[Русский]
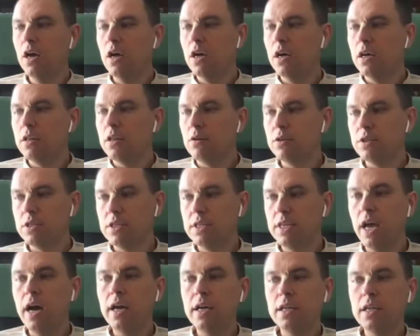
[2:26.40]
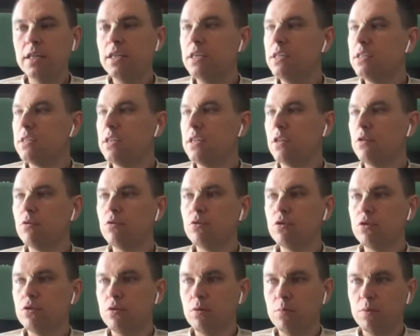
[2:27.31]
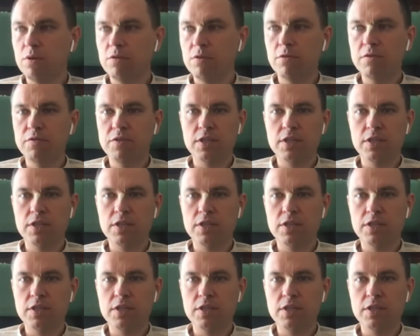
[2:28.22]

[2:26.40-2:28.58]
То есть я не за то, чтобы вы